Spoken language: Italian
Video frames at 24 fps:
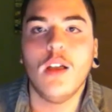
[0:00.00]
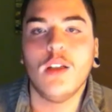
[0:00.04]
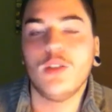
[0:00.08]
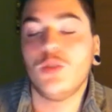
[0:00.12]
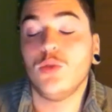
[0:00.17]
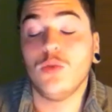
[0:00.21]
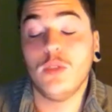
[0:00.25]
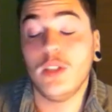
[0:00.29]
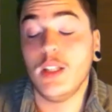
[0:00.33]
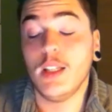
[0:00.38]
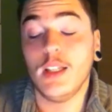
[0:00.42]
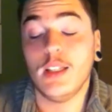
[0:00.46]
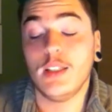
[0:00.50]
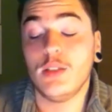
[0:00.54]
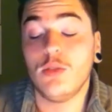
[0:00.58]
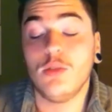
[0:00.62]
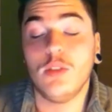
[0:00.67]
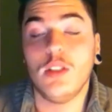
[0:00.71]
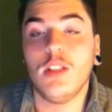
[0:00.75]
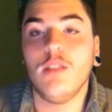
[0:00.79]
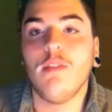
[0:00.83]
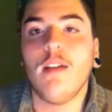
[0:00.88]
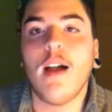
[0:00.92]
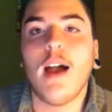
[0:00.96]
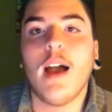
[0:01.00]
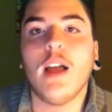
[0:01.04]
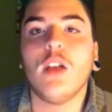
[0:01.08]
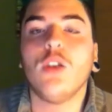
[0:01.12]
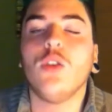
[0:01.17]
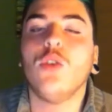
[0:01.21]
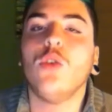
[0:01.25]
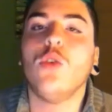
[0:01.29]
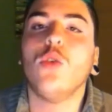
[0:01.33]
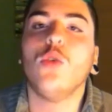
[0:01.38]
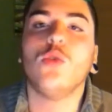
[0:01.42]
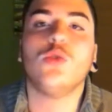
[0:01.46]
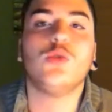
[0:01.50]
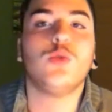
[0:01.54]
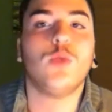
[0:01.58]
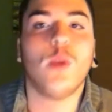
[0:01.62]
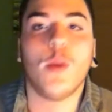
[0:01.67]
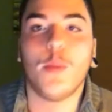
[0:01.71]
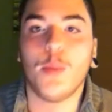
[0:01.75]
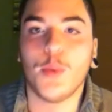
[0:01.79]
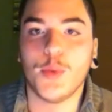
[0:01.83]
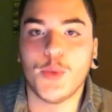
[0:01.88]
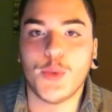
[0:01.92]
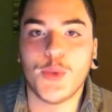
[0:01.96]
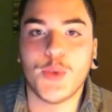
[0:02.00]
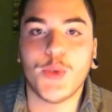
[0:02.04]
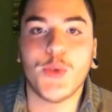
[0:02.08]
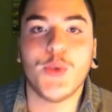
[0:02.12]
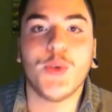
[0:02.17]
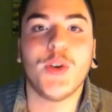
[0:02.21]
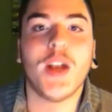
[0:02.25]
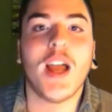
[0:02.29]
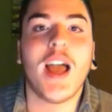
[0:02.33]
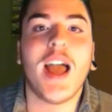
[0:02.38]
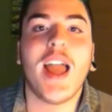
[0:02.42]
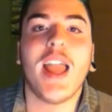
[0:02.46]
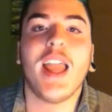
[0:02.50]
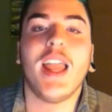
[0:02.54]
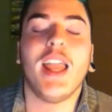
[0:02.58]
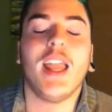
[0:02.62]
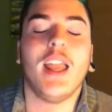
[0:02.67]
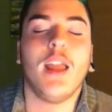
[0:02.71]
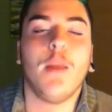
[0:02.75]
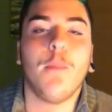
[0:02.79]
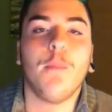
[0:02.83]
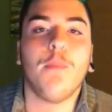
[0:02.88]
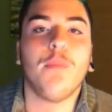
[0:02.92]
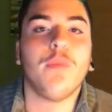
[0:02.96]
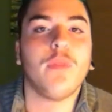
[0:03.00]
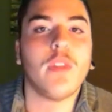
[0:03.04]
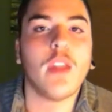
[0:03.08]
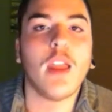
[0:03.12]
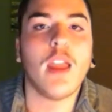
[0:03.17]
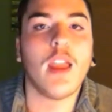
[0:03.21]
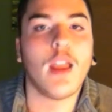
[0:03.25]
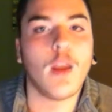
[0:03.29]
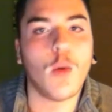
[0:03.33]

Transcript: sul, sul divano o sulla poltrona e, mm,